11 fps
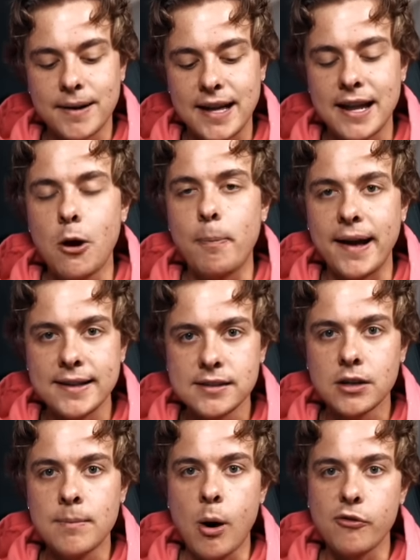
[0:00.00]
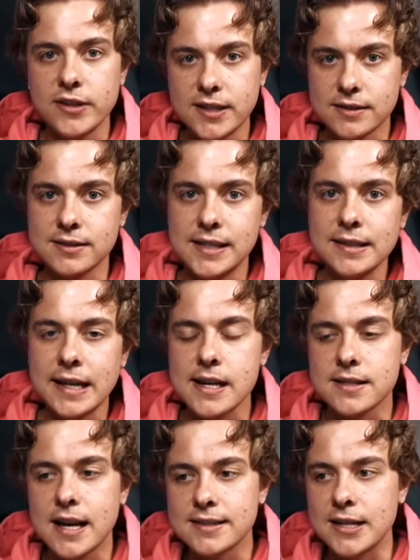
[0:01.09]
man kann auch bei Instagram auf nicht interessiert gehen,
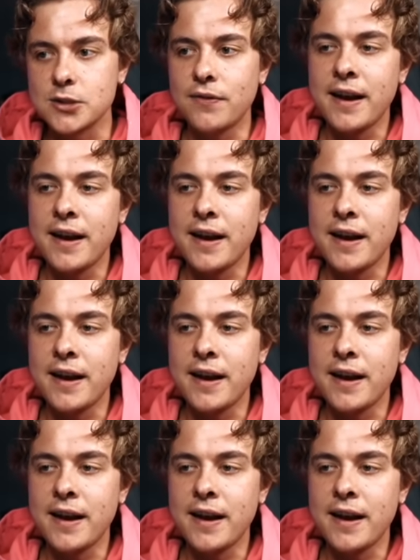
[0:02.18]
das heißt also,